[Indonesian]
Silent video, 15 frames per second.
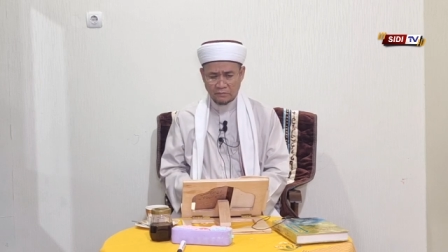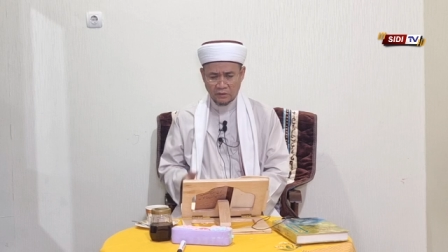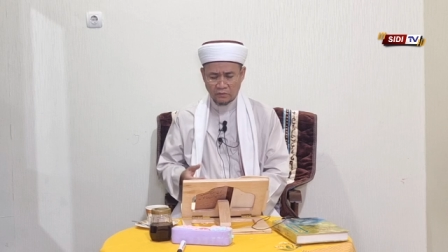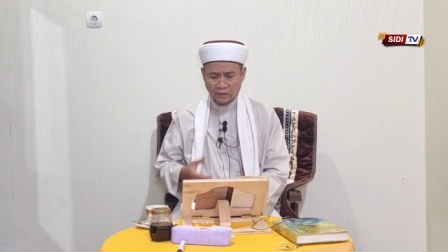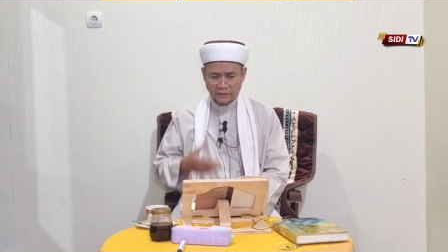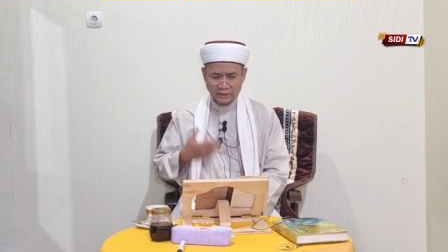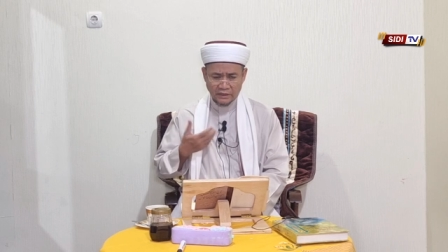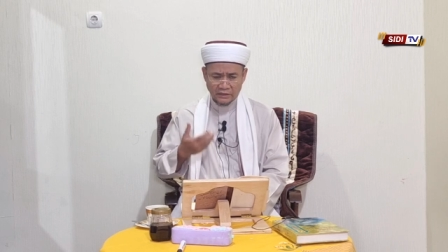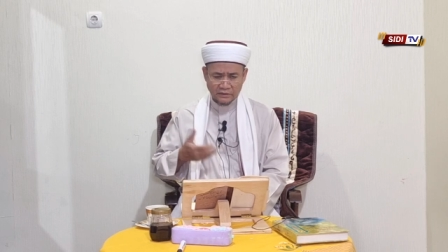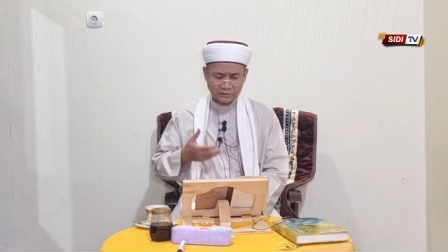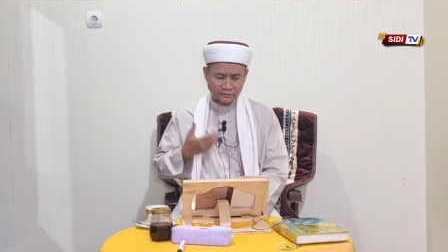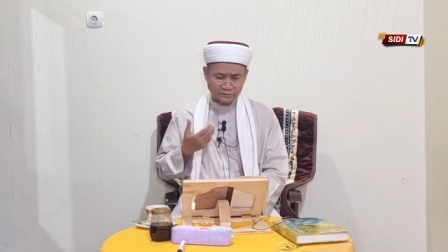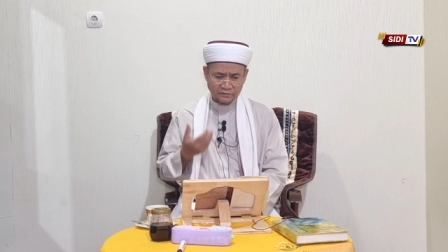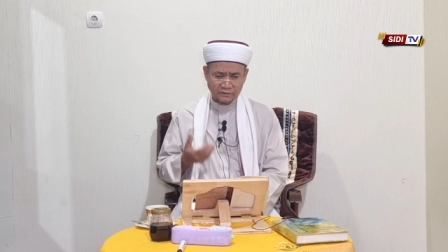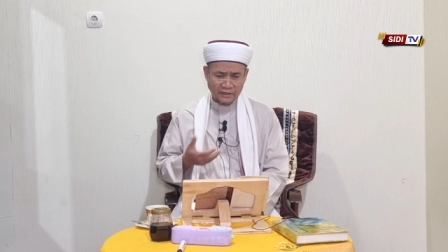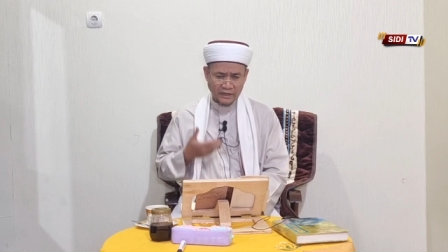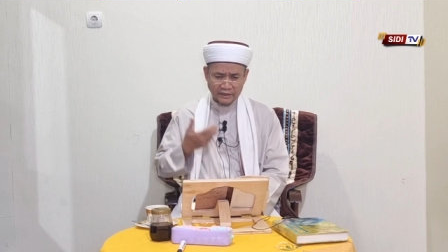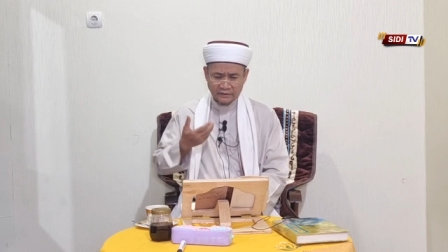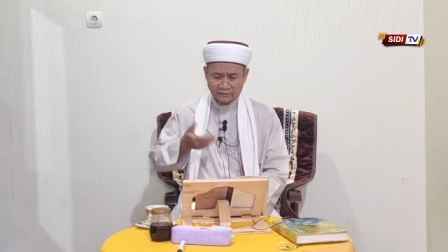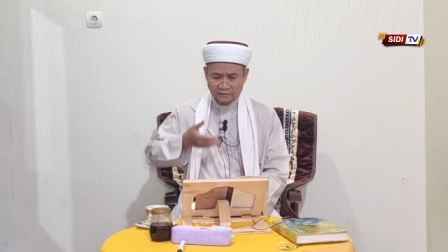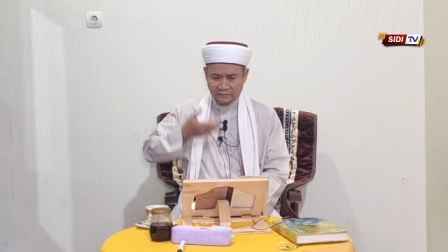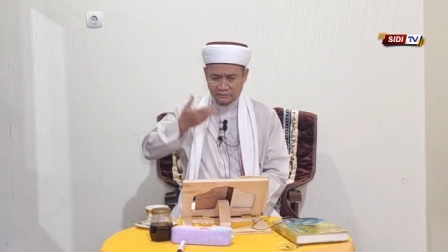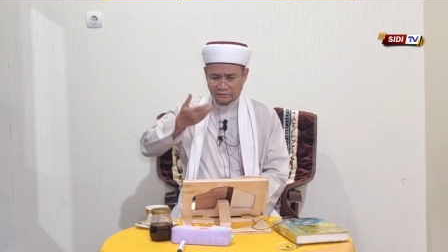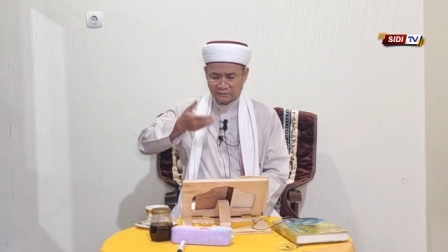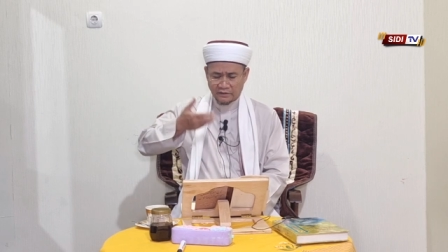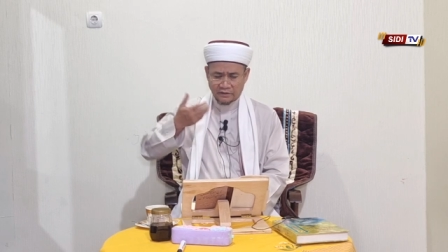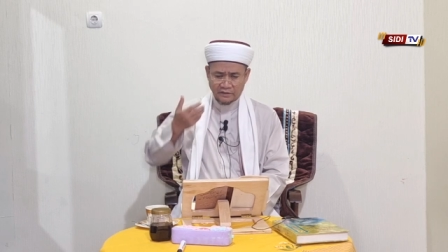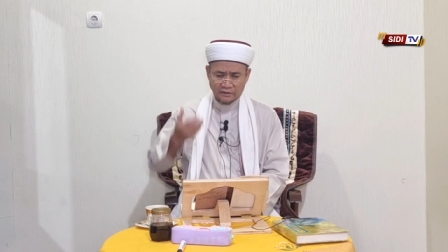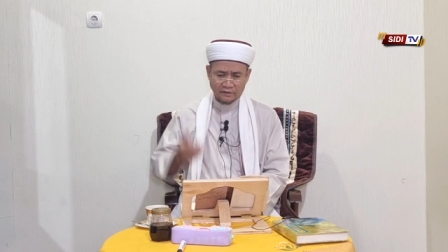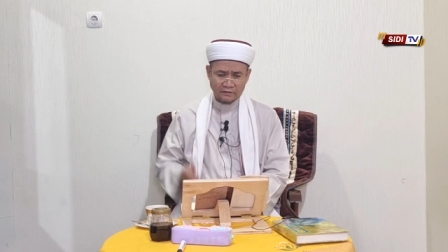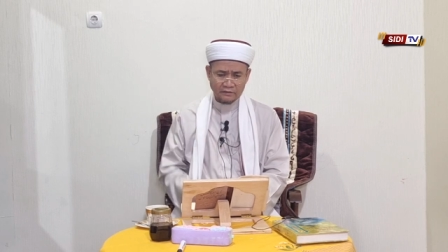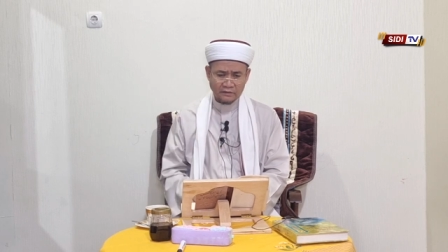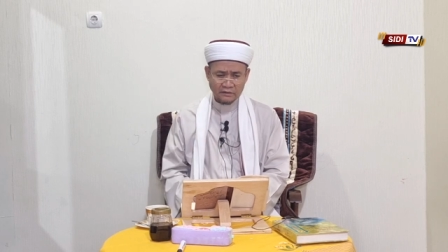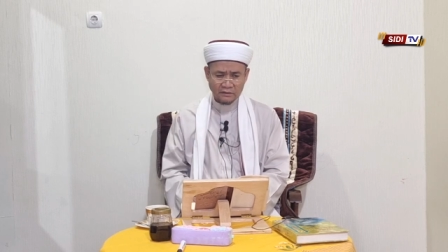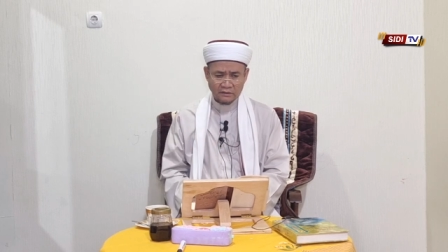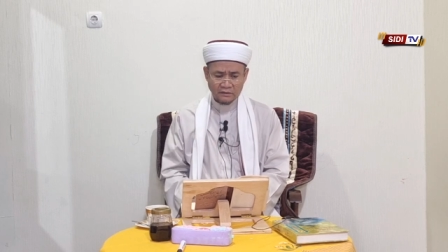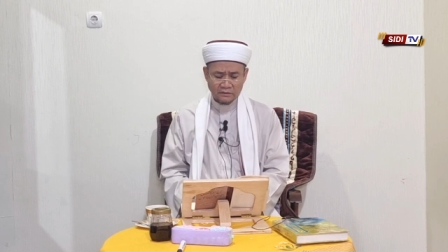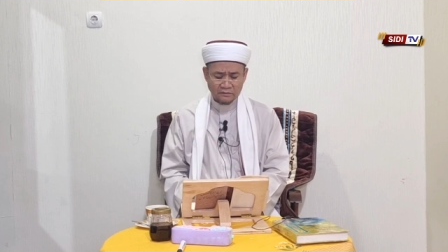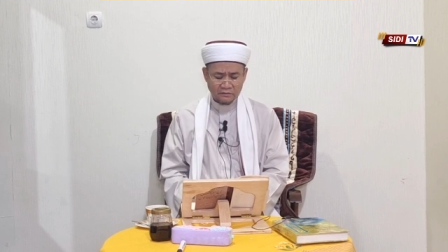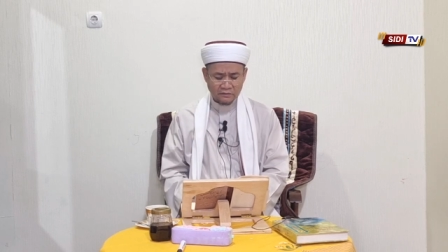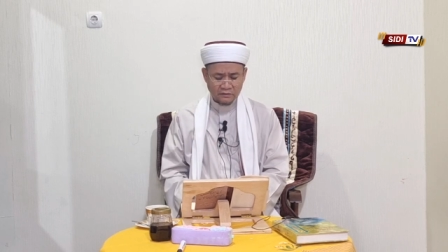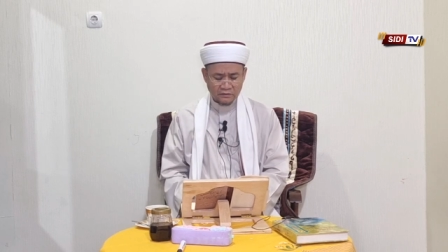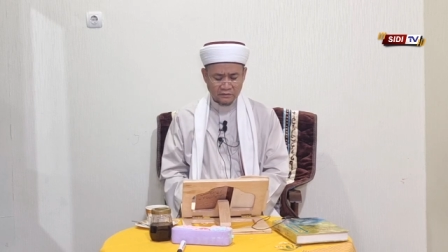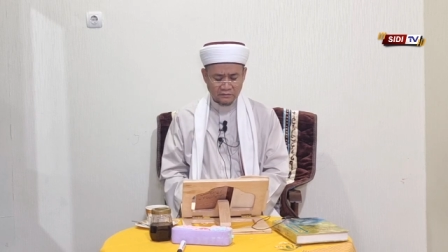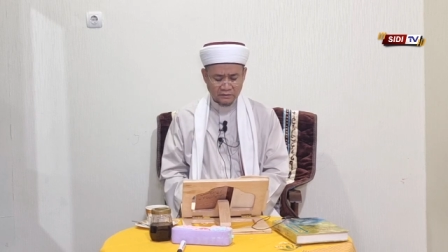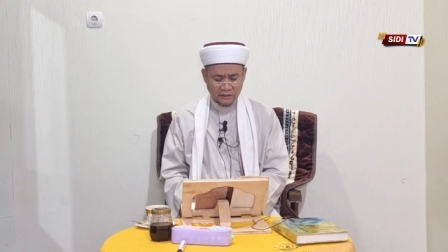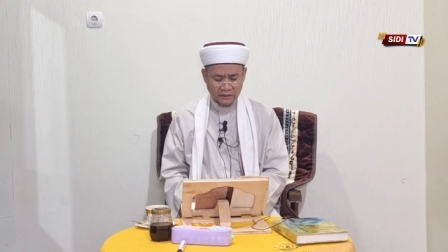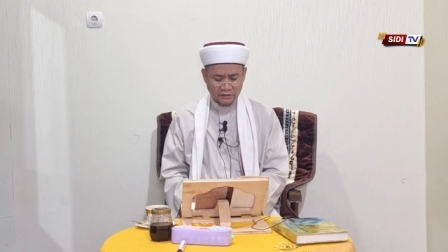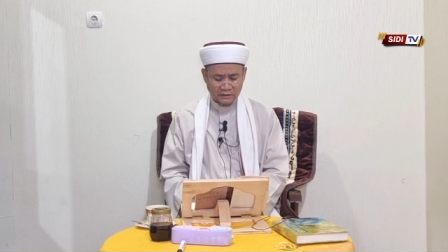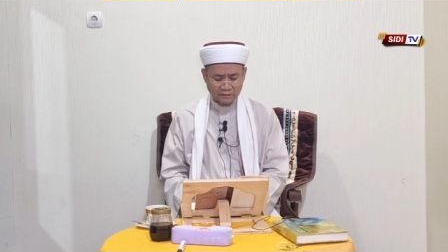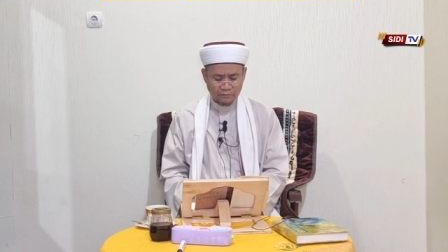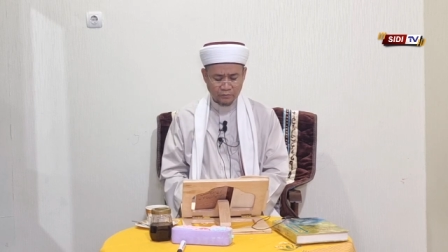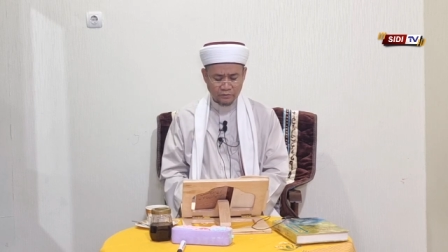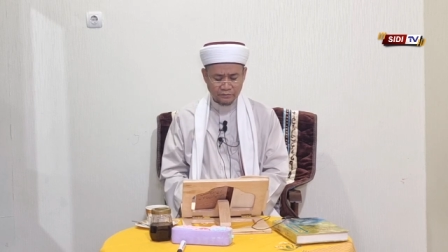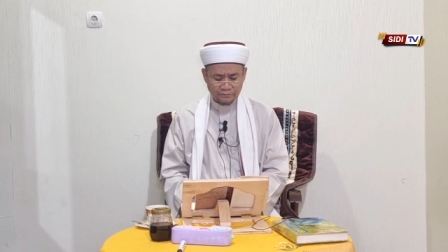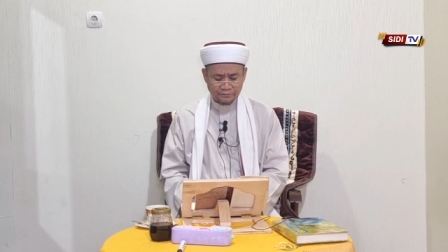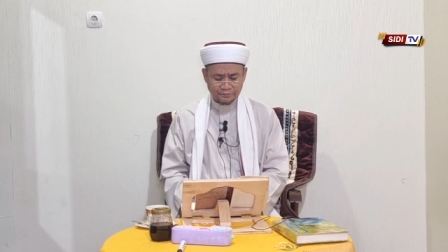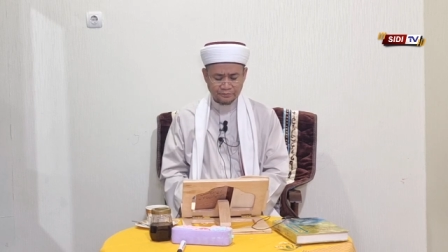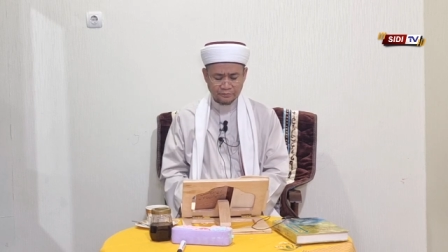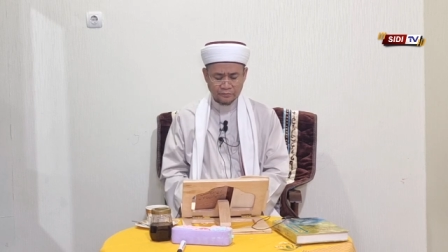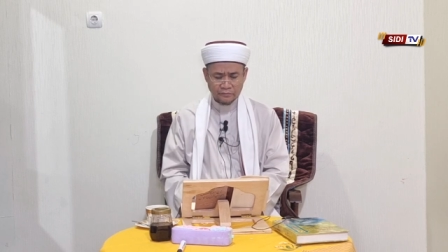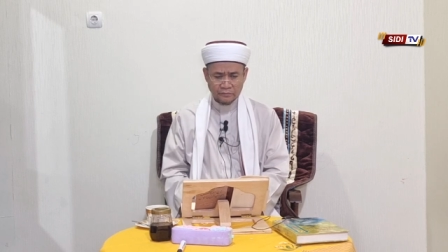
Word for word: baru ada naik zikir. Nah, adapun